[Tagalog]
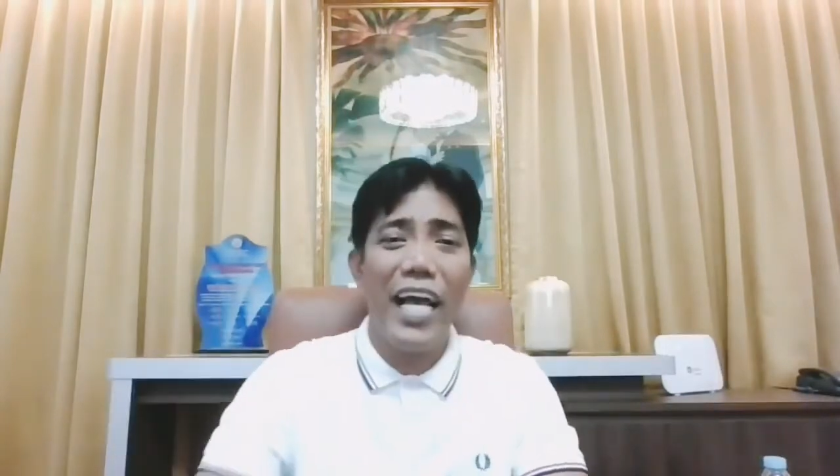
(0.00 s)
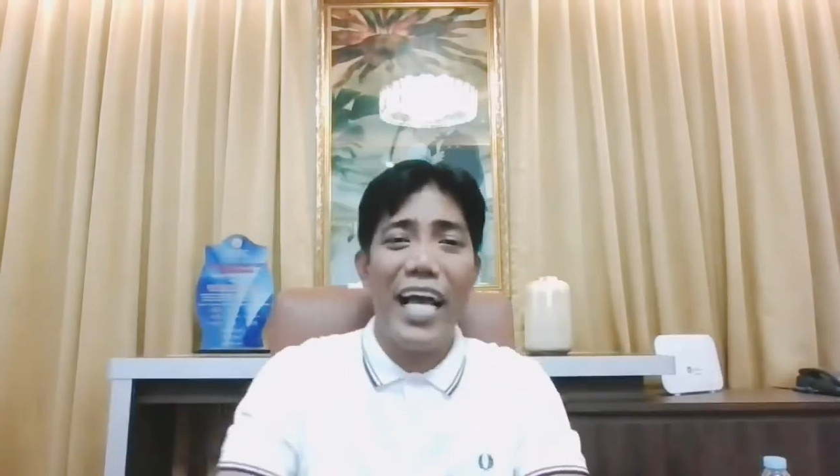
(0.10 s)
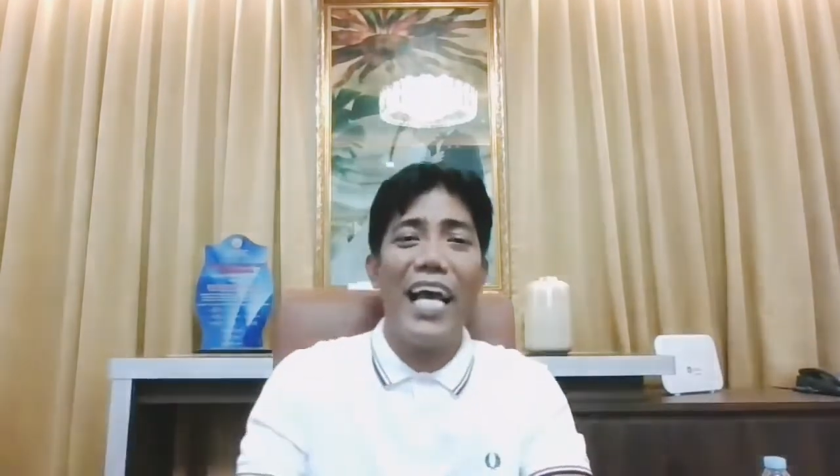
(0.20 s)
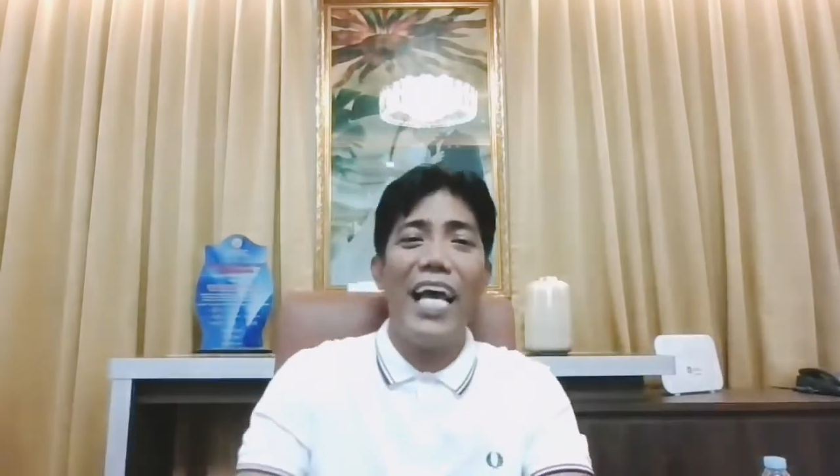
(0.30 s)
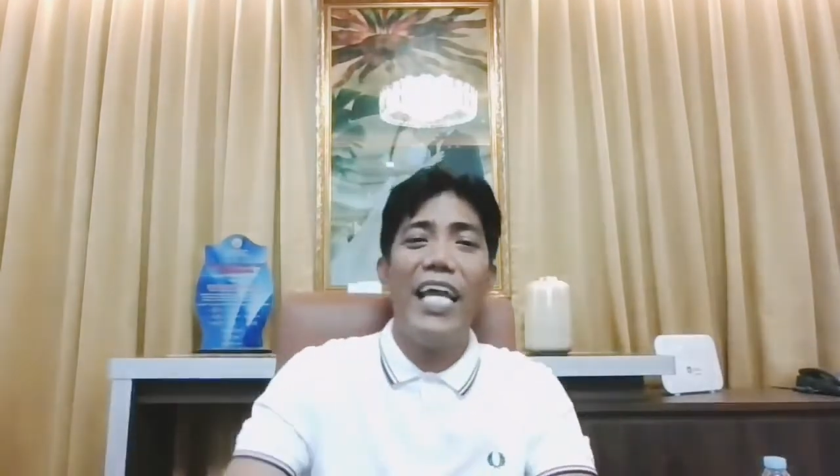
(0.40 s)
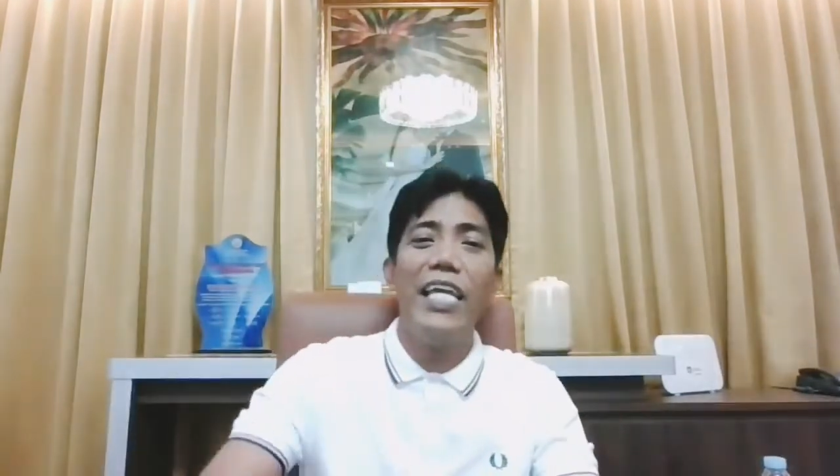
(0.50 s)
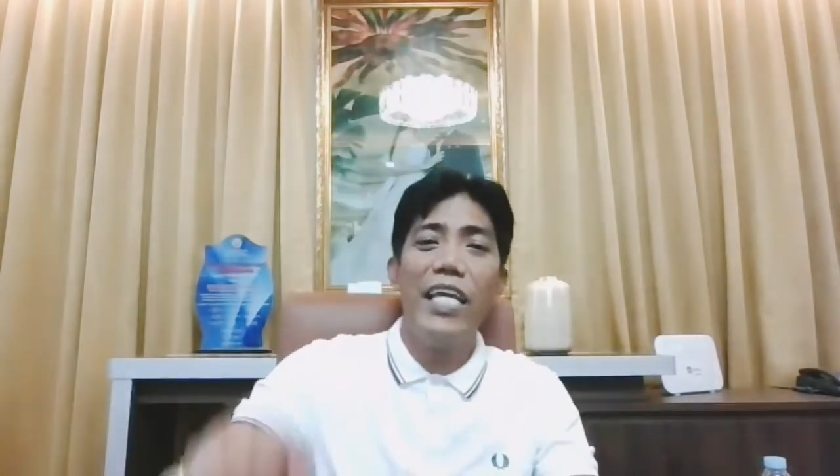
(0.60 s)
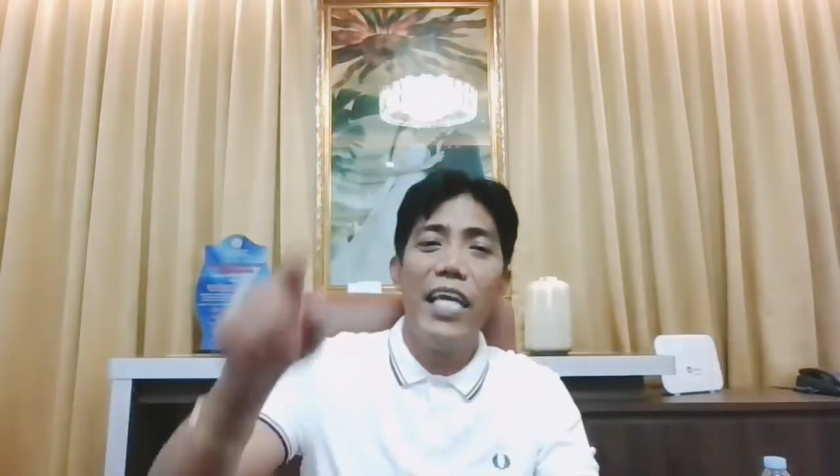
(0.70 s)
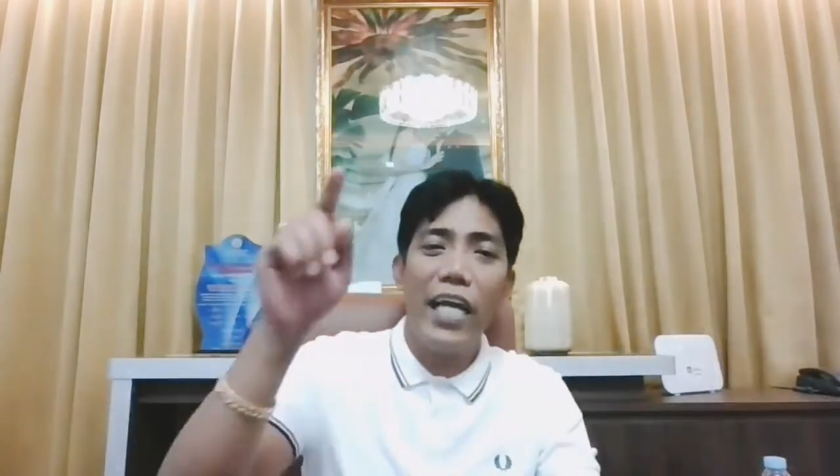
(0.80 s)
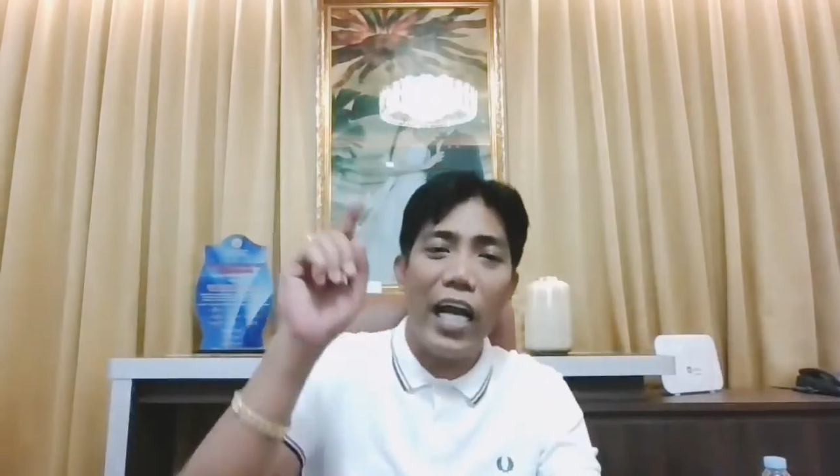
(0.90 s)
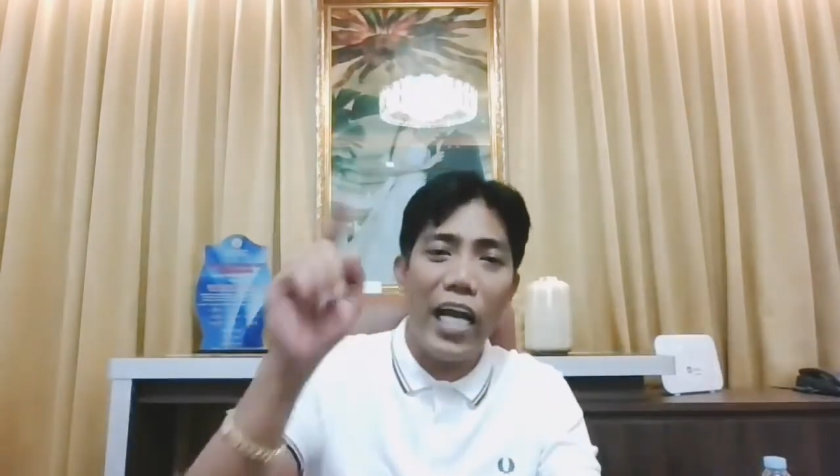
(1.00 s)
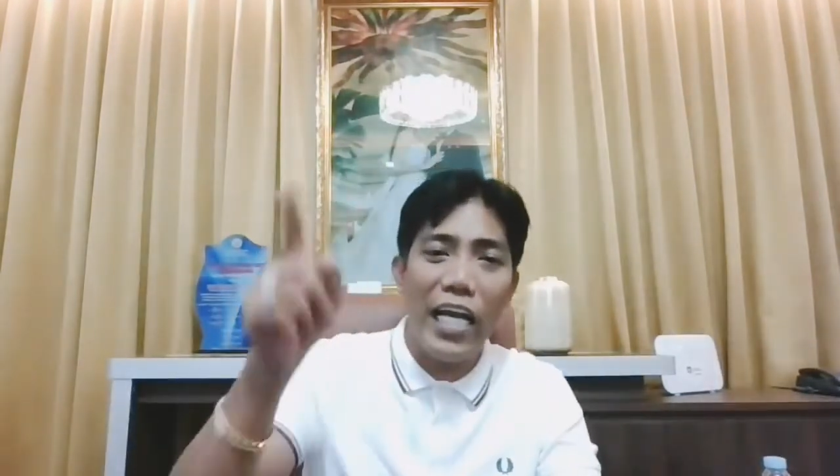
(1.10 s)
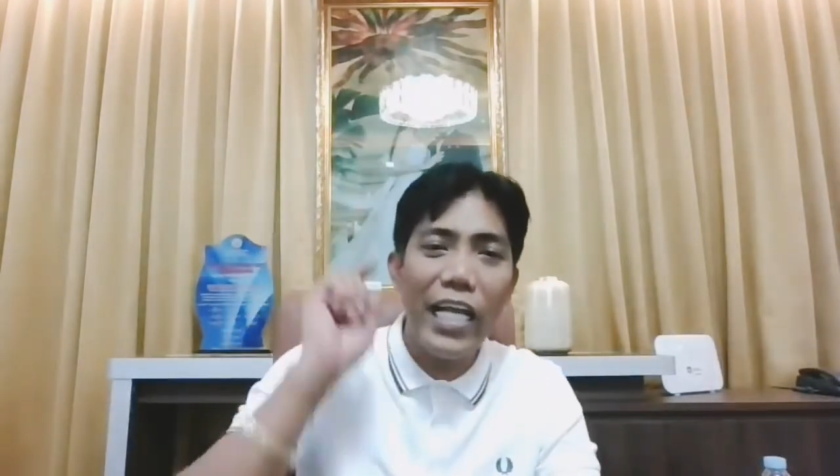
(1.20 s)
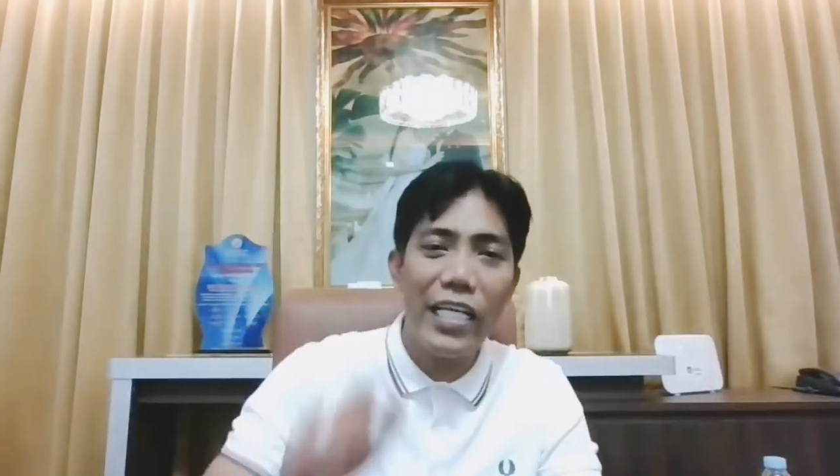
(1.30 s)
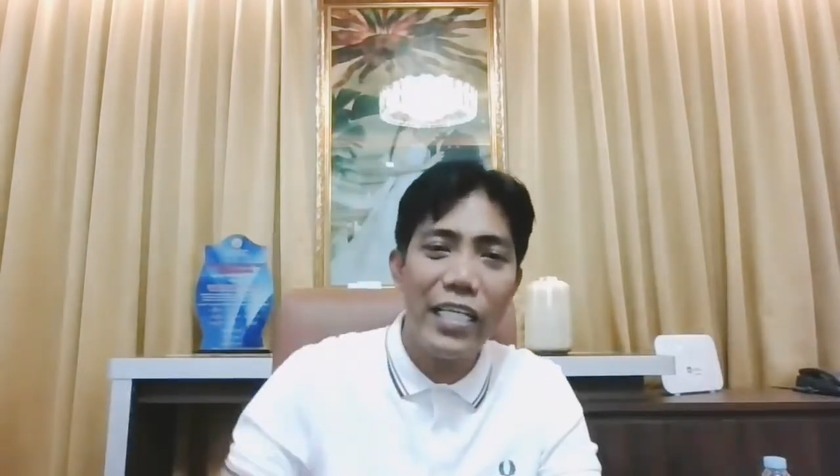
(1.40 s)
ay
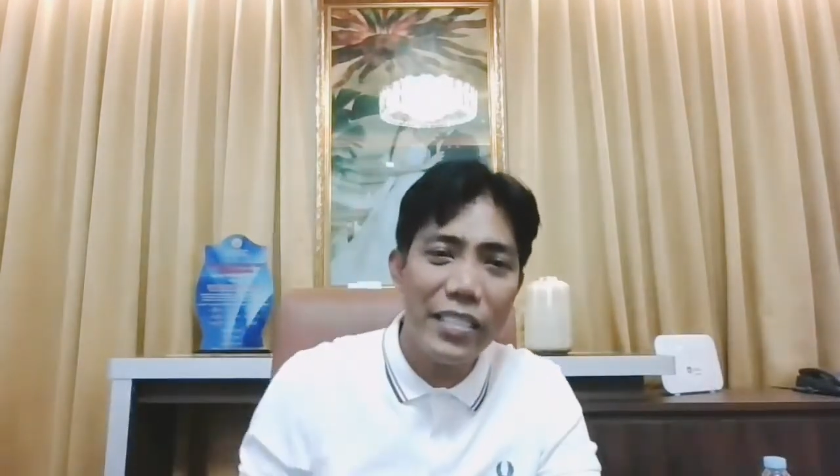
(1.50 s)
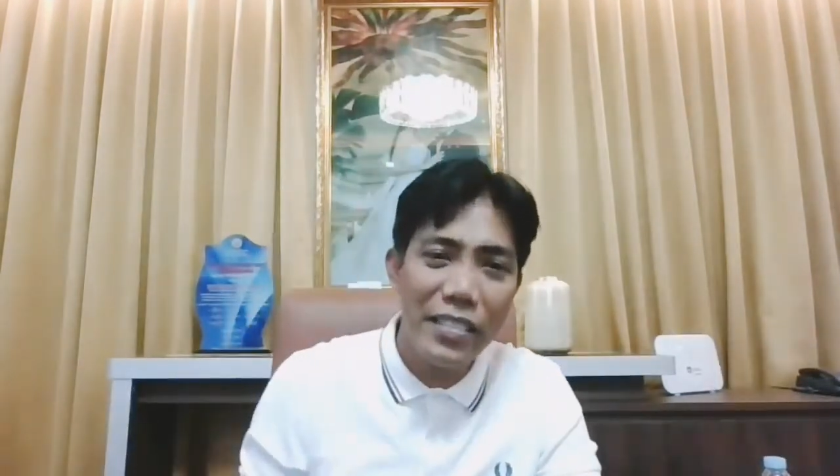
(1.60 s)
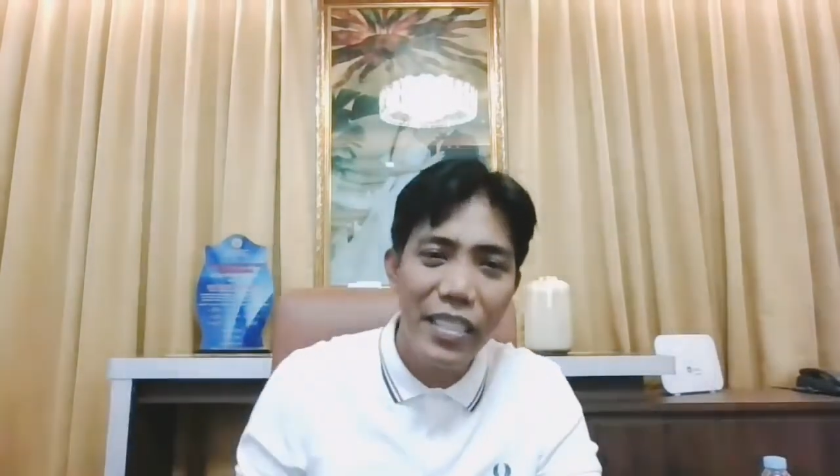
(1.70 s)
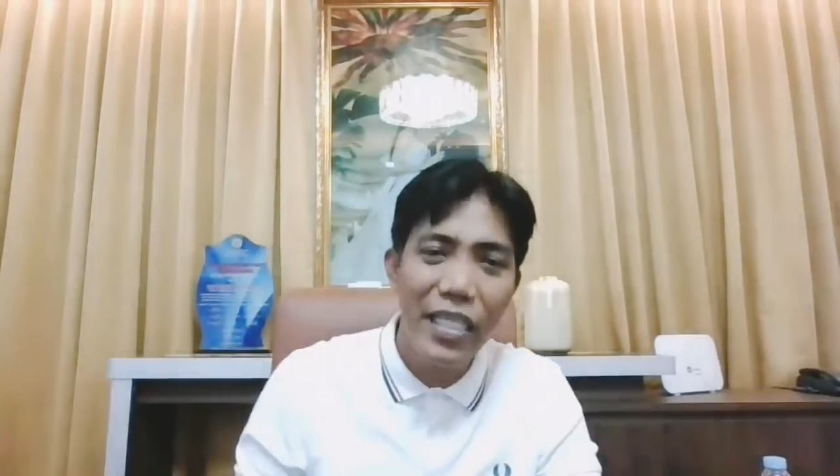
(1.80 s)
click,